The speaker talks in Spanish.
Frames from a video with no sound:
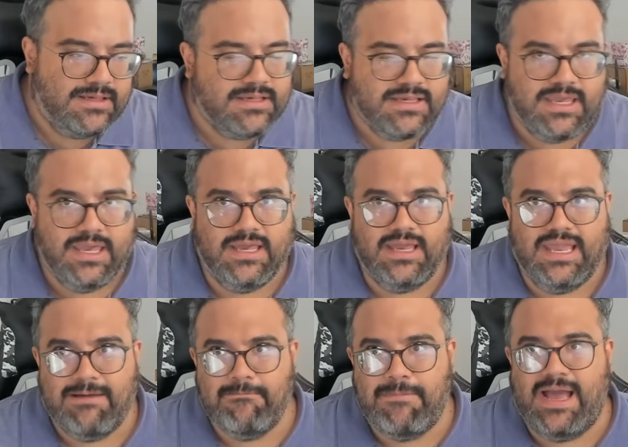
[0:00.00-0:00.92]

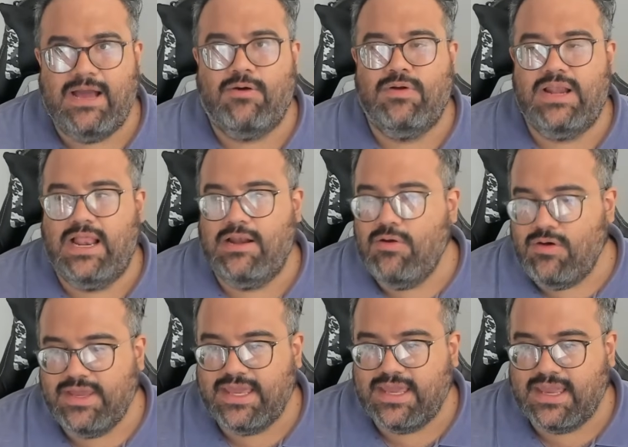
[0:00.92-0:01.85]
que bajo la
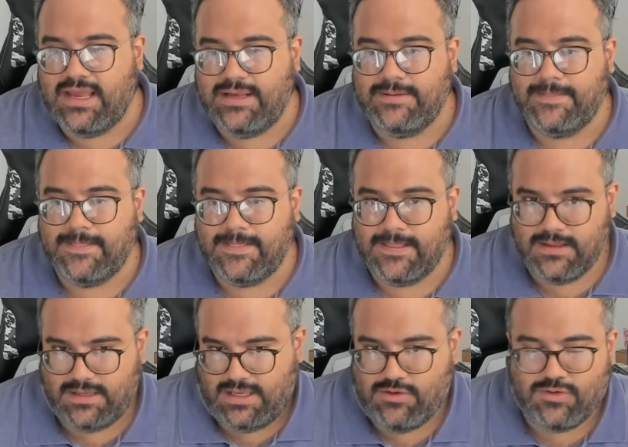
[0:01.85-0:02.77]
lógica
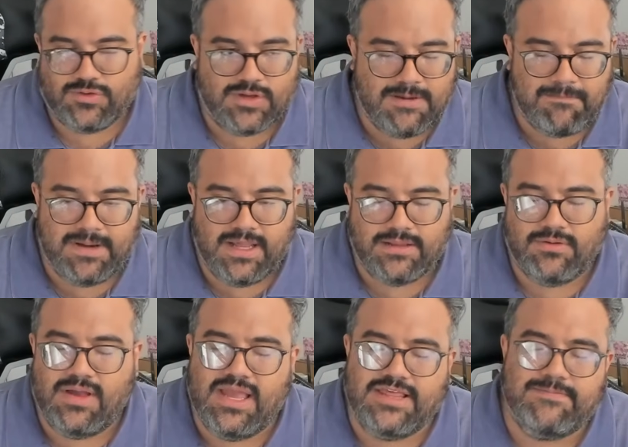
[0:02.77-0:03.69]
que yo estoy
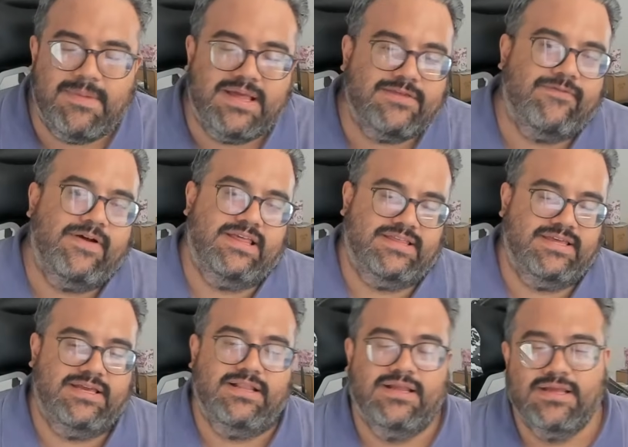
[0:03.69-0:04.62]
empleando, es más
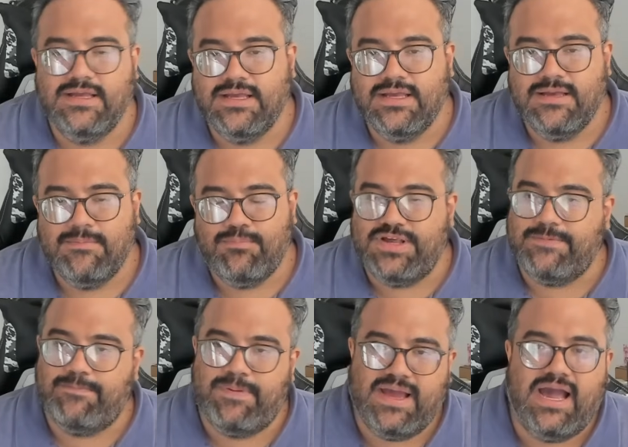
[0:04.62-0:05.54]
fácil
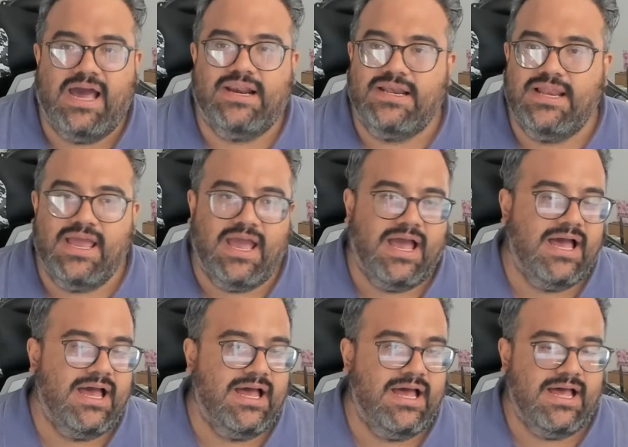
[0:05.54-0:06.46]
pues pegarle
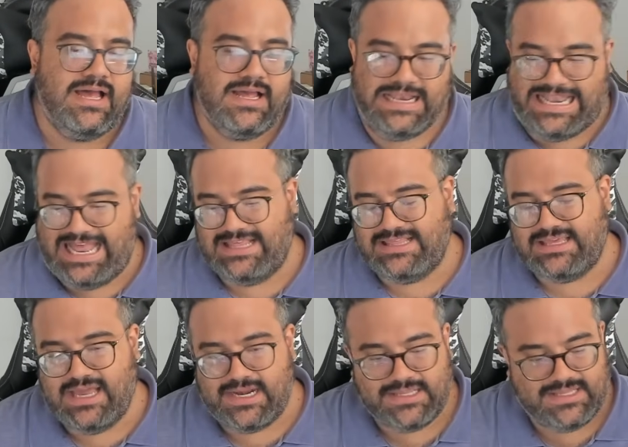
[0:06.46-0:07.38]
a las
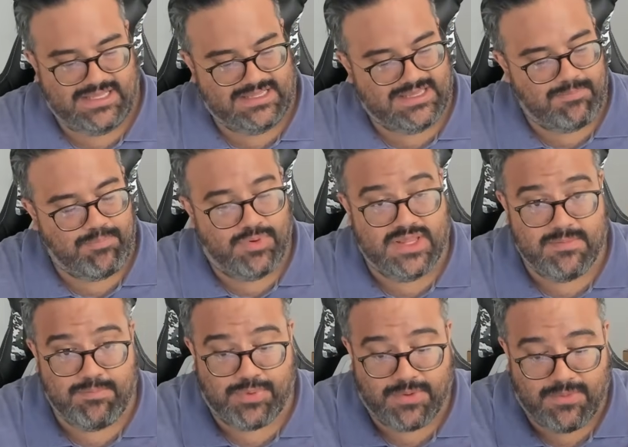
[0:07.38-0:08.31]
cartas que
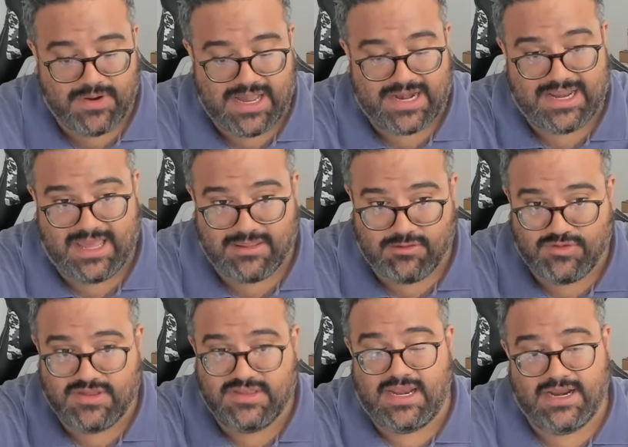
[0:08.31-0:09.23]
pueden provocar que esto
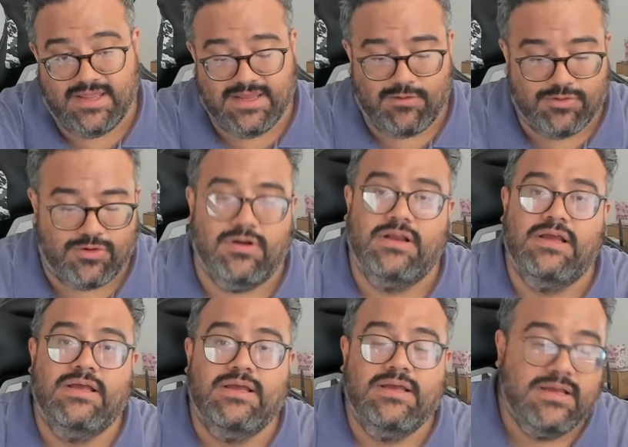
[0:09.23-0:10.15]
se salga de control,
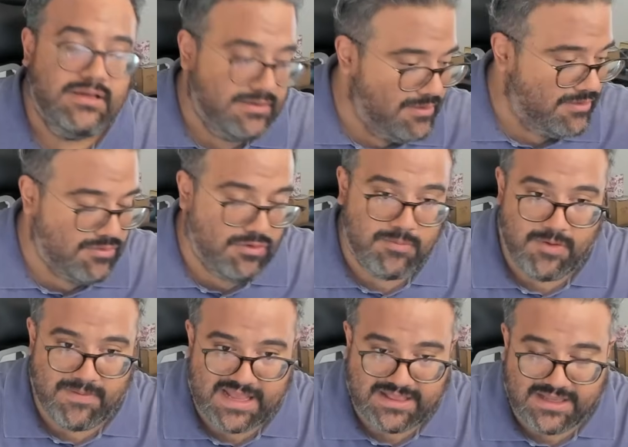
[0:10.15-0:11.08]
¿no?
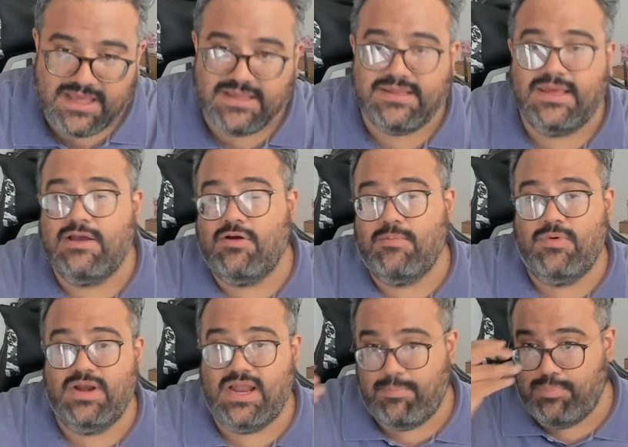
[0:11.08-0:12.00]
Como Beatriz y
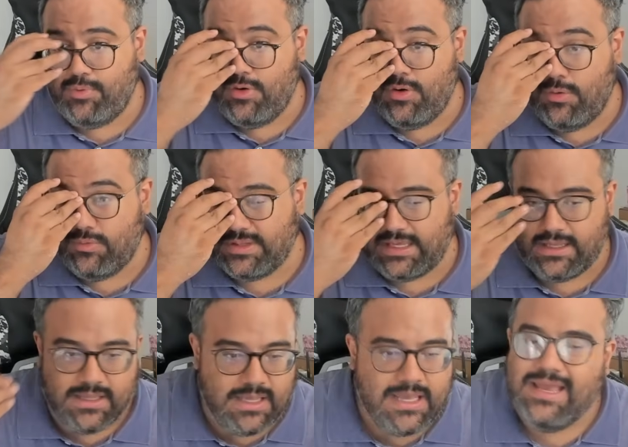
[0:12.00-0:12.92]
como la Apolosa.
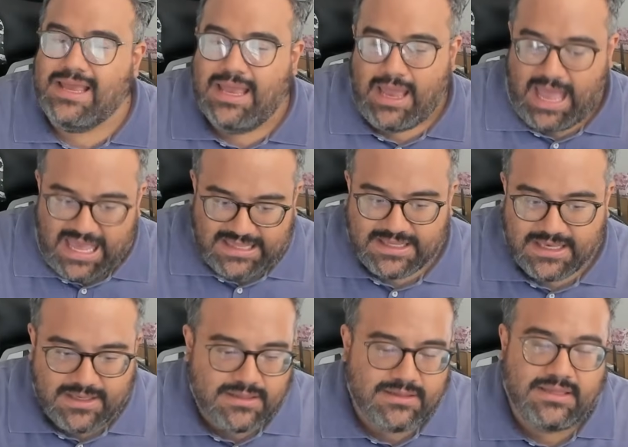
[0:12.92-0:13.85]

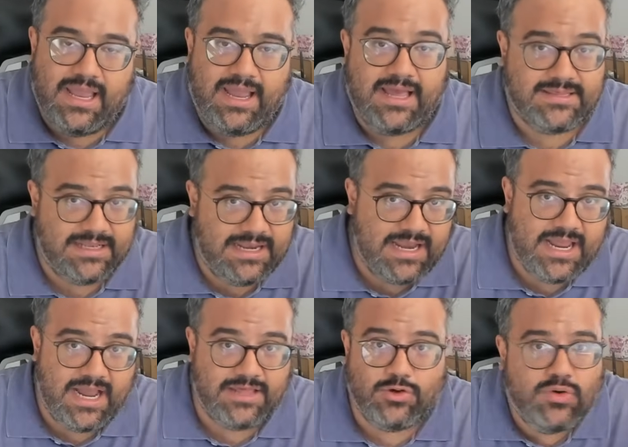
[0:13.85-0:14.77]
Así dejas la
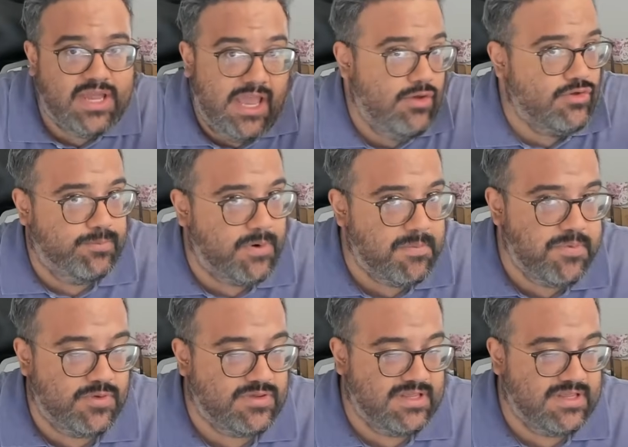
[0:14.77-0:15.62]
negación que ellos propios